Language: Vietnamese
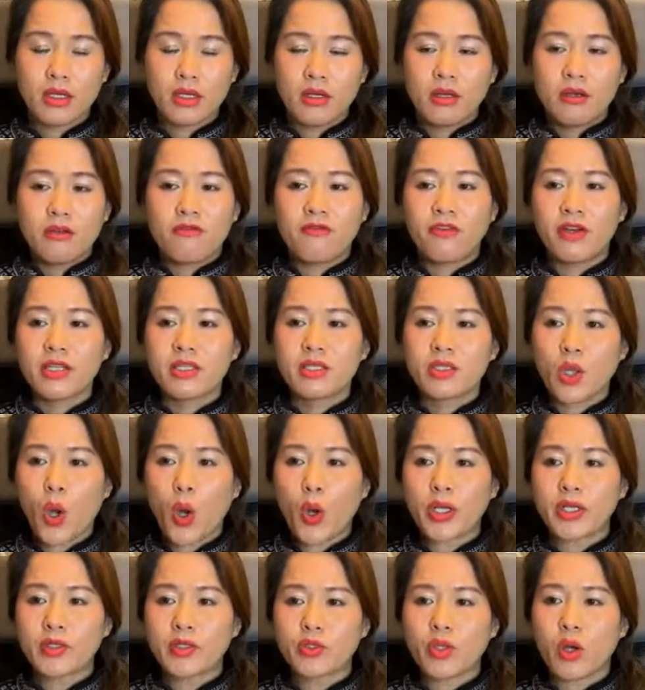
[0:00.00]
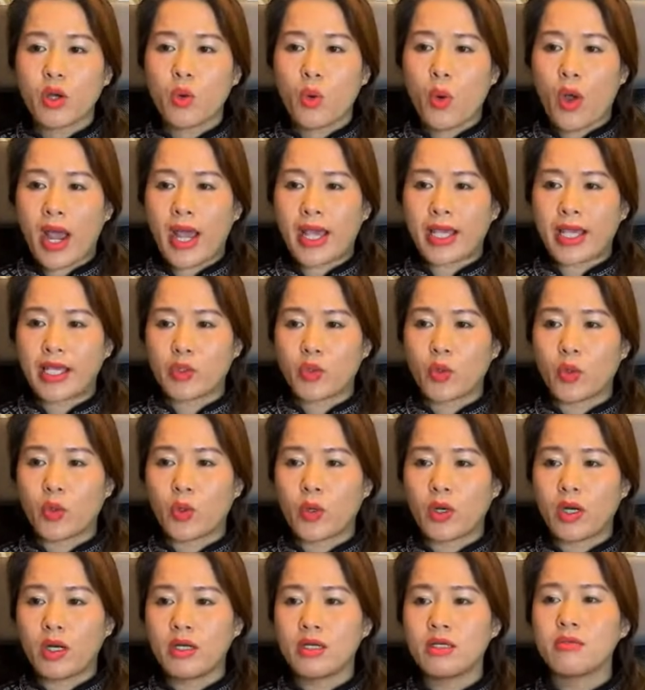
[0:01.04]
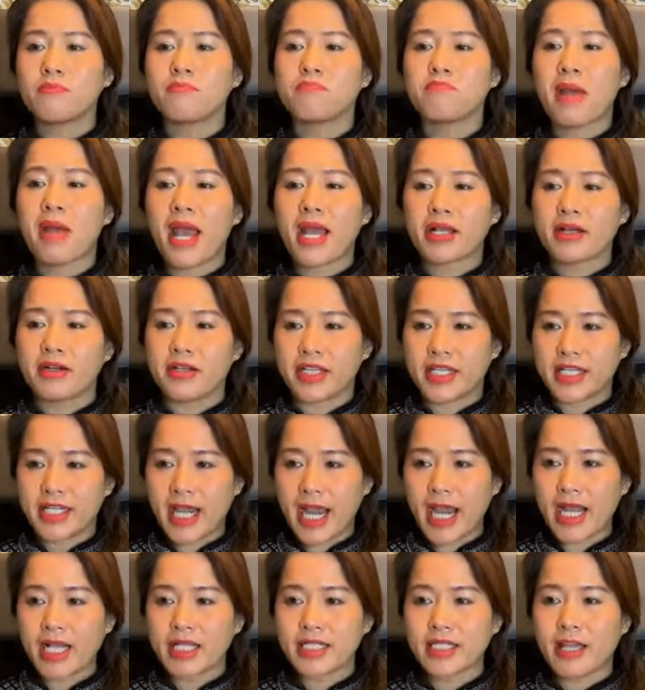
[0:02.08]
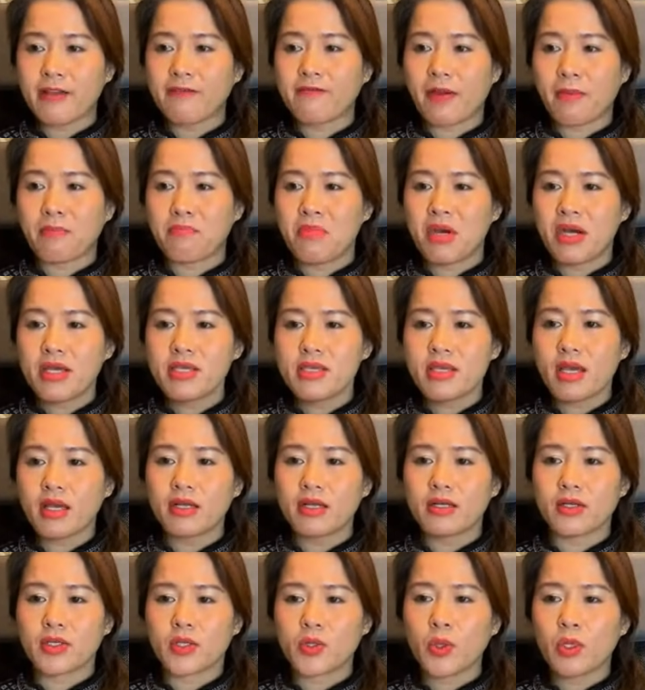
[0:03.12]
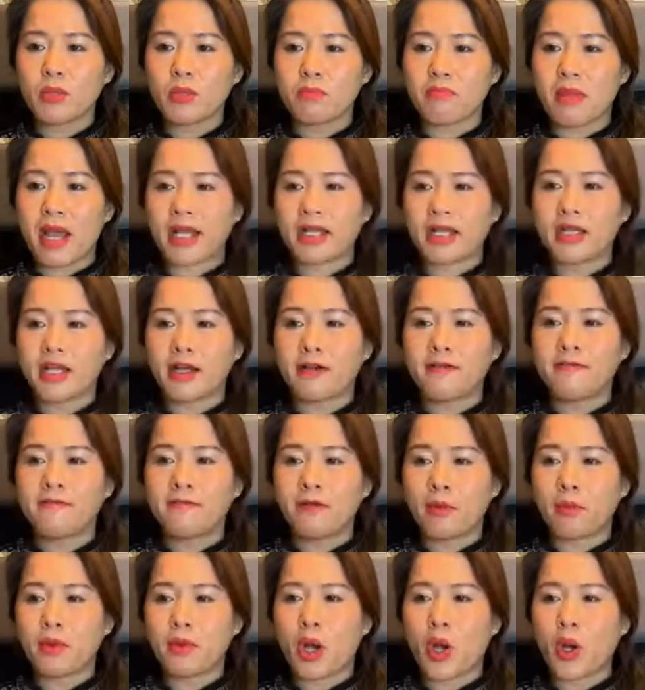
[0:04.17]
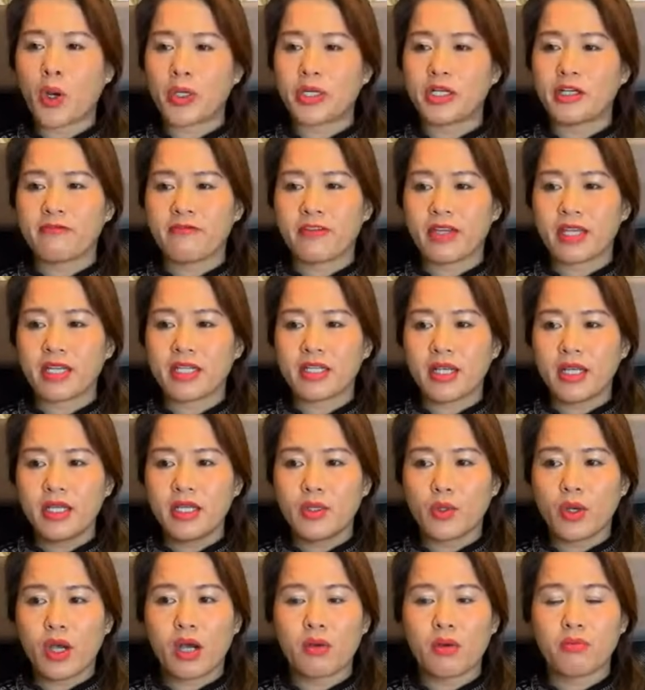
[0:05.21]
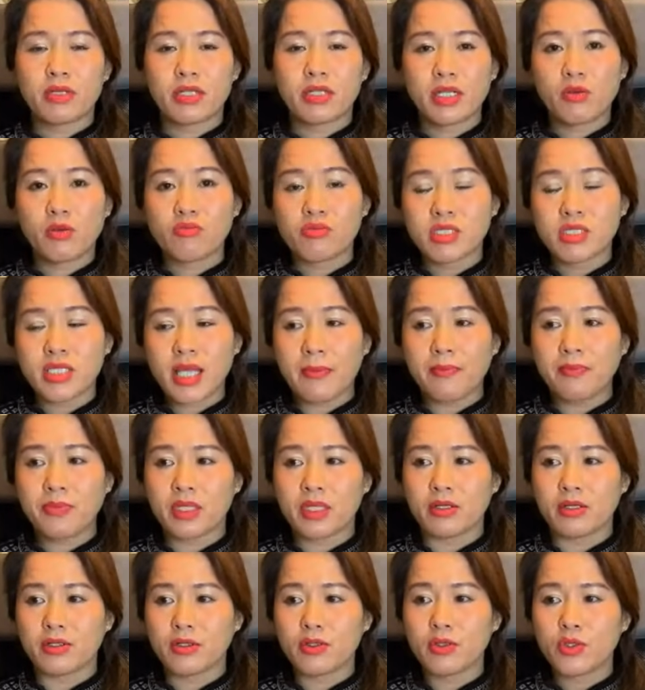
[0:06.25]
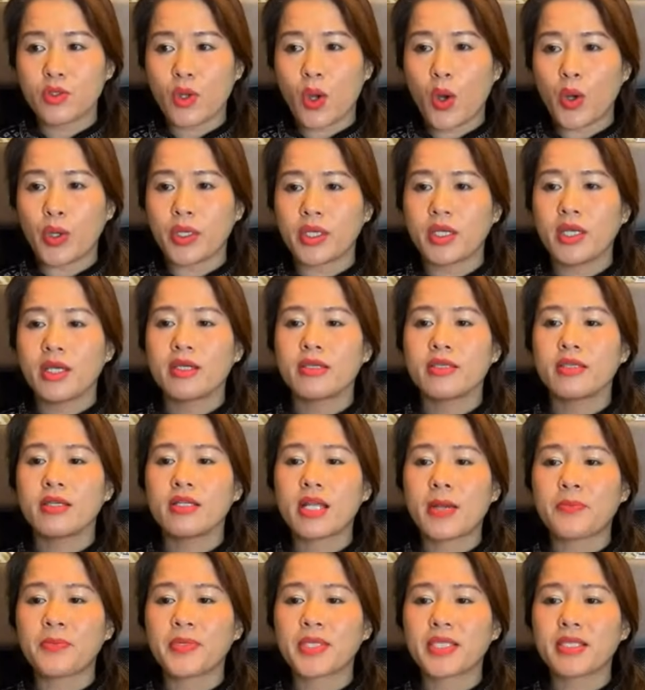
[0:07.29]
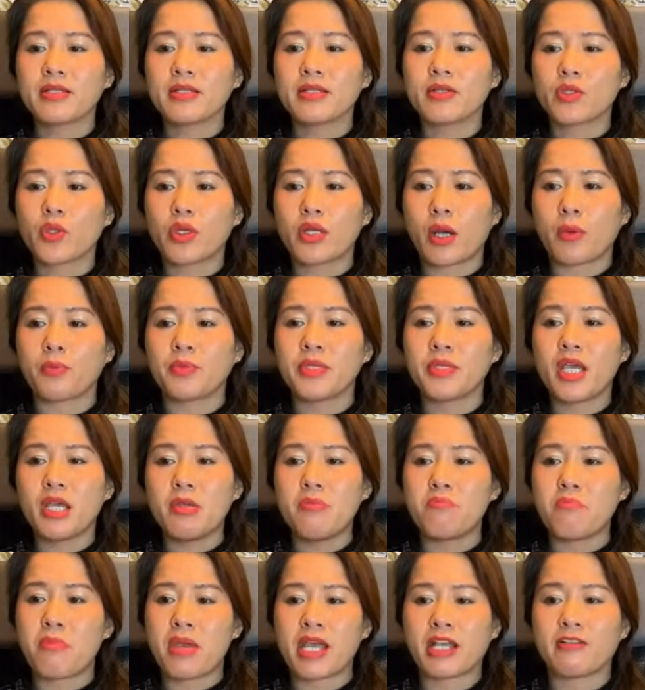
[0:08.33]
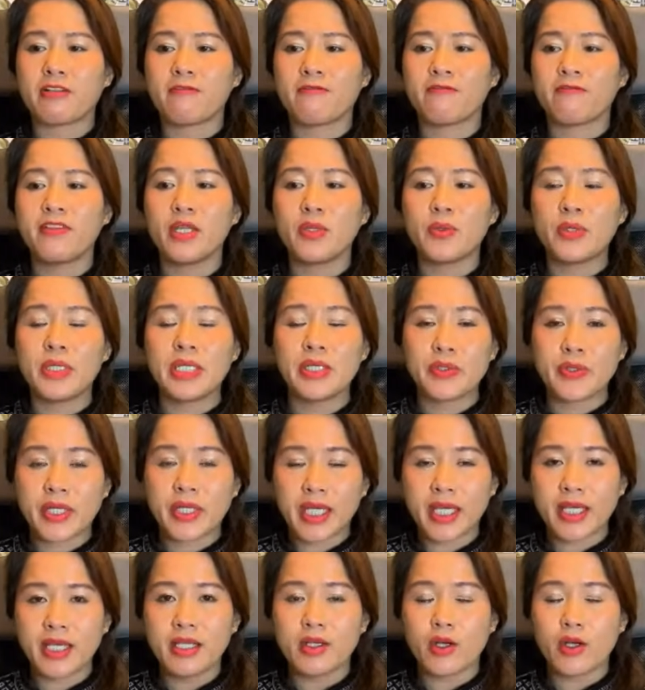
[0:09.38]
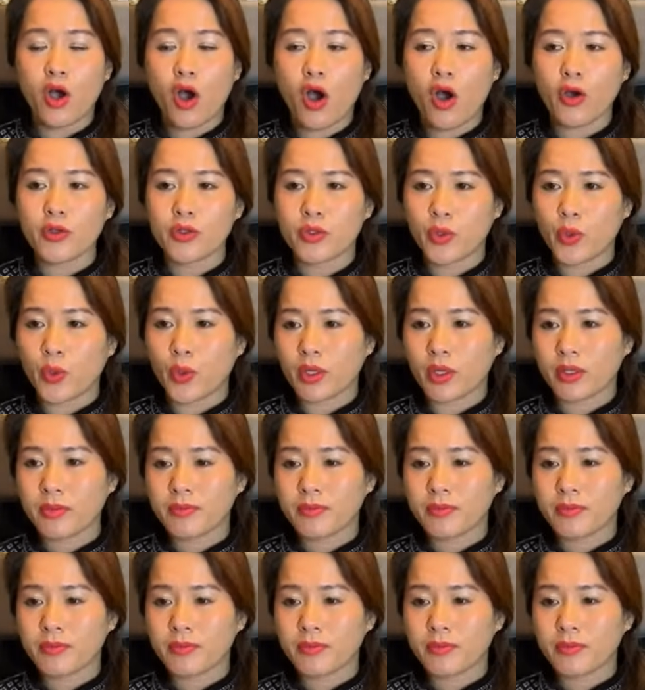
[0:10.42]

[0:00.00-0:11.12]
Với tôi, Tô Hoài của ba người khác, tác phẩm mới nhất được xuất bản đã phục hồi được vị trí của ông trong tâm tưởng tôi như năm xưa tôi đọc giấy mèn phiêu lưu ký O chuột.